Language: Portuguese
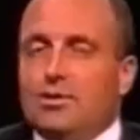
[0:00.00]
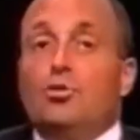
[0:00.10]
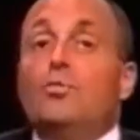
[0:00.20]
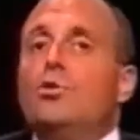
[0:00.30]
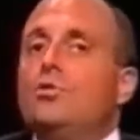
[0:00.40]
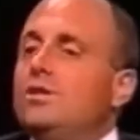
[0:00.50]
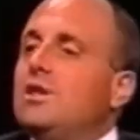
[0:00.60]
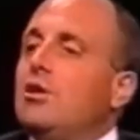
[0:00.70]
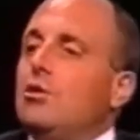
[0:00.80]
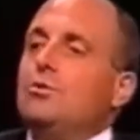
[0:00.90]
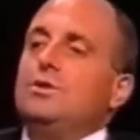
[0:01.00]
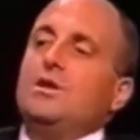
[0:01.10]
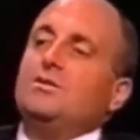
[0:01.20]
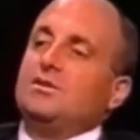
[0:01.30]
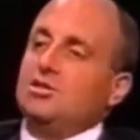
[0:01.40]
O meu ideal é o
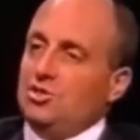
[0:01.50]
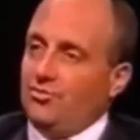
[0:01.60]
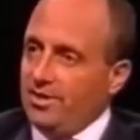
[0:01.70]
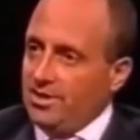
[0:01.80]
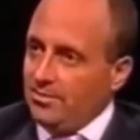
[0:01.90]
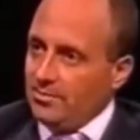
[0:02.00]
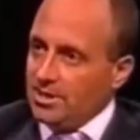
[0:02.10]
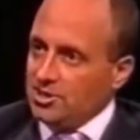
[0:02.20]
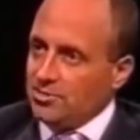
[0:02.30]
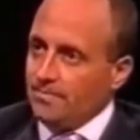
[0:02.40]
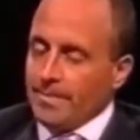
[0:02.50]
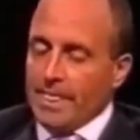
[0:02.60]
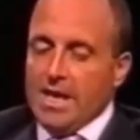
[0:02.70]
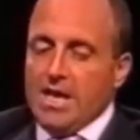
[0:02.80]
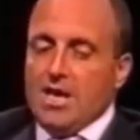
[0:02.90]
ideal das vítimas.
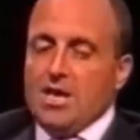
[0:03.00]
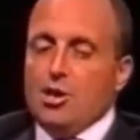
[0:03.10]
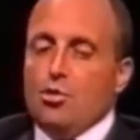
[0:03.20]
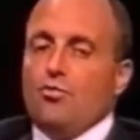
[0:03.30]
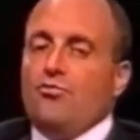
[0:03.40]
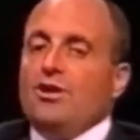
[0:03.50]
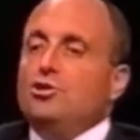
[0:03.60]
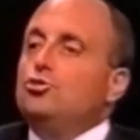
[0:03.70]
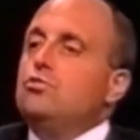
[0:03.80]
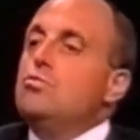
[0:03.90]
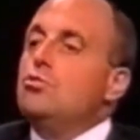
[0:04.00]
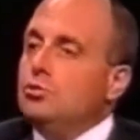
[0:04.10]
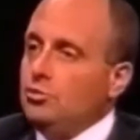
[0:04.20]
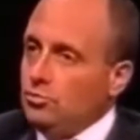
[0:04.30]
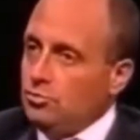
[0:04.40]
Eu vejo
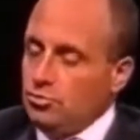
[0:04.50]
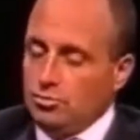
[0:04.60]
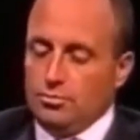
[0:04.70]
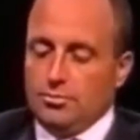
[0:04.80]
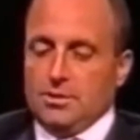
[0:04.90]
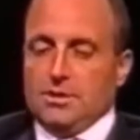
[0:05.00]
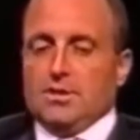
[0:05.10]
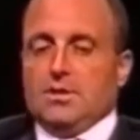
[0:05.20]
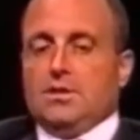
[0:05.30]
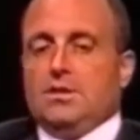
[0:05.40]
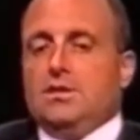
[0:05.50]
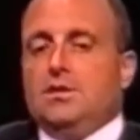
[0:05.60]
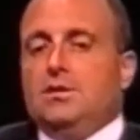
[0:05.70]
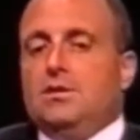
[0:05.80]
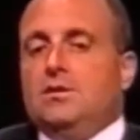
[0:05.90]
muito uh,
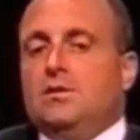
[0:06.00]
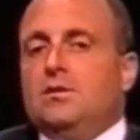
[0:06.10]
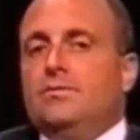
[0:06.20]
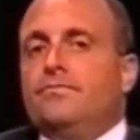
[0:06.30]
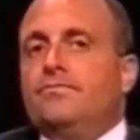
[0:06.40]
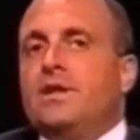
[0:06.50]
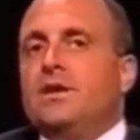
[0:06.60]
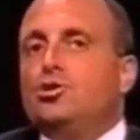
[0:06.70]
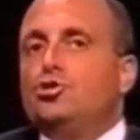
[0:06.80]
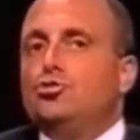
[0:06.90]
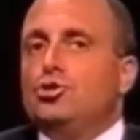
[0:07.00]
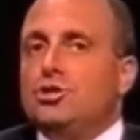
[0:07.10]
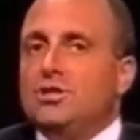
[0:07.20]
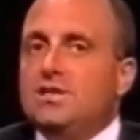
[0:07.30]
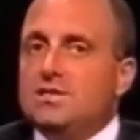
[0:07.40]
a
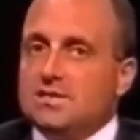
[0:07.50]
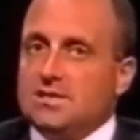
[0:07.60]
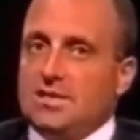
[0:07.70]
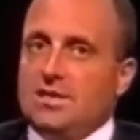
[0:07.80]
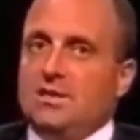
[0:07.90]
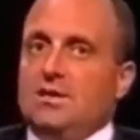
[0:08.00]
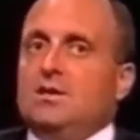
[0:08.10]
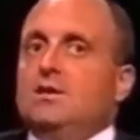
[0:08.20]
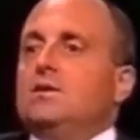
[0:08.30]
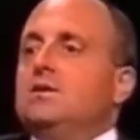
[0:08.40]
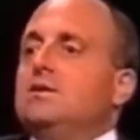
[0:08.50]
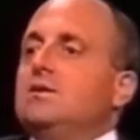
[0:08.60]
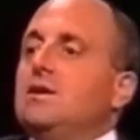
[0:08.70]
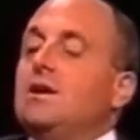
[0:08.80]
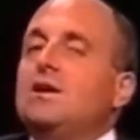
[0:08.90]
justiça,
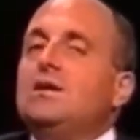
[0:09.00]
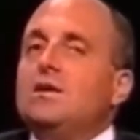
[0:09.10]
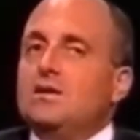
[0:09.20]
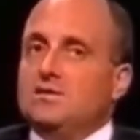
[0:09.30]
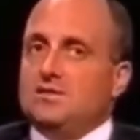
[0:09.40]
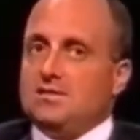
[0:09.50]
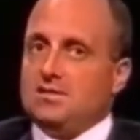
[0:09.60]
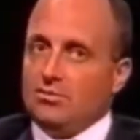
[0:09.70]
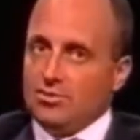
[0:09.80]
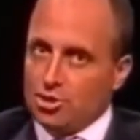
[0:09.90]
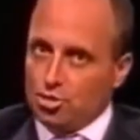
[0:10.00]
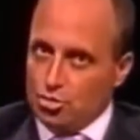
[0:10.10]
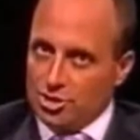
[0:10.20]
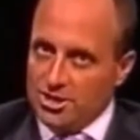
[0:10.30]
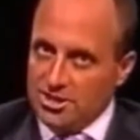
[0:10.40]
uh, a realização da
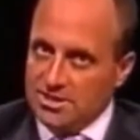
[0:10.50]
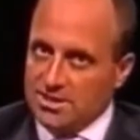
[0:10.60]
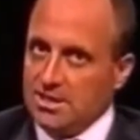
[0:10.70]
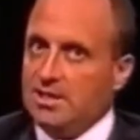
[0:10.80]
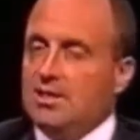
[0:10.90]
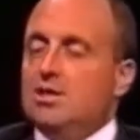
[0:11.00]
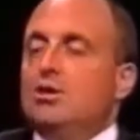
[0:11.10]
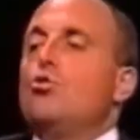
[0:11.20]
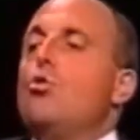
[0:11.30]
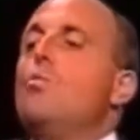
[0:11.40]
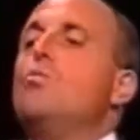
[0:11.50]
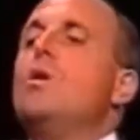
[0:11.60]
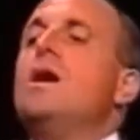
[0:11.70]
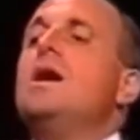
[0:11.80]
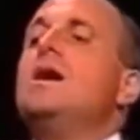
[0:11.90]
justiça, como
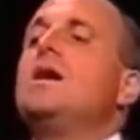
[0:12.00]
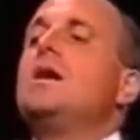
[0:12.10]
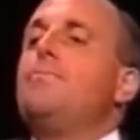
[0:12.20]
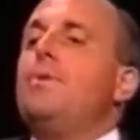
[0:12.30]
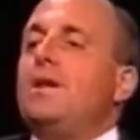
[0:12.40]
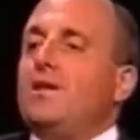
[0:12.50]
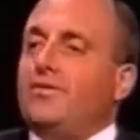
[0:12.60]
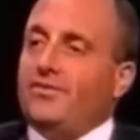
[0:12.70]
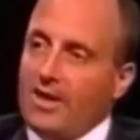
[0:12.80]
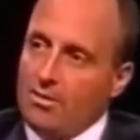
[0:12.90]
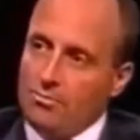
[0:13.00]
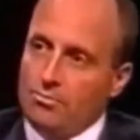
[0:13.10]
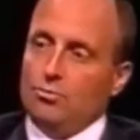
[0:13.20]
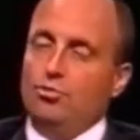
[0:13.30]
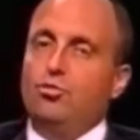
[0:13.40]
a reparação
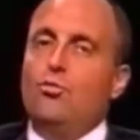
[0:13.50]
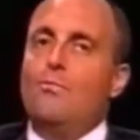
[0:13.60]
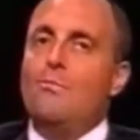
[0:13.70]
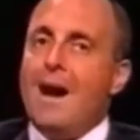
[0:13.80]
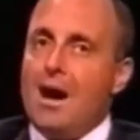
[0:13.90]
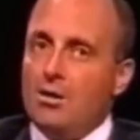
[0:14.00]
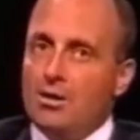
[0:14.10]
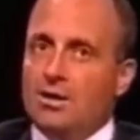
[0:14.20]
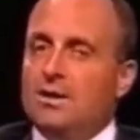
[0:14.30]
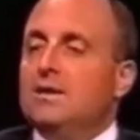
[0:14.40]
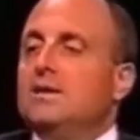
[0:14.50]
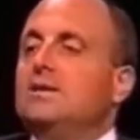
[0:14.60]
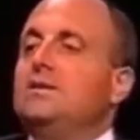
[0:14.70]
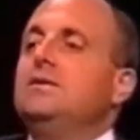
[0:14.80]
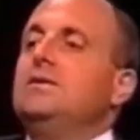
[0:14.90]
do mal
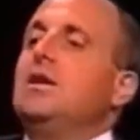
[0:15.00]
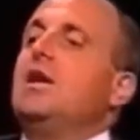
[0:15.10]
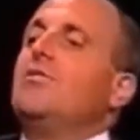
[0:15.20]
que é